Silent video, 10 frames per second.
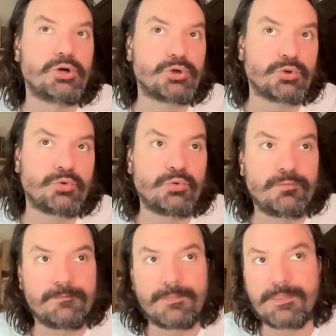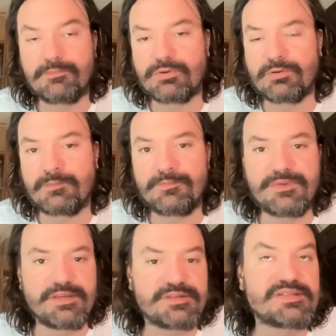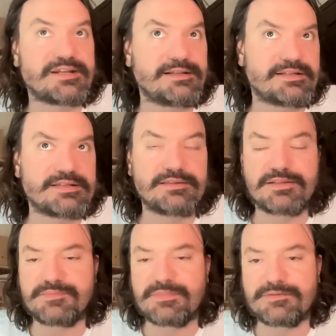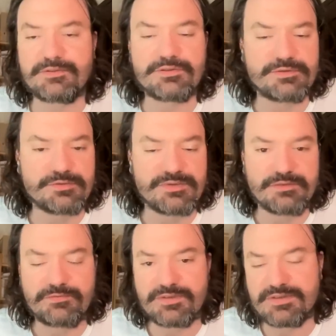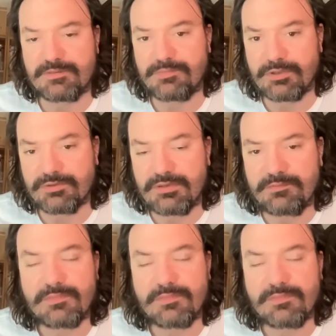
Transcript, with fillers: roku, bo car Aleksander zmarł w 1825,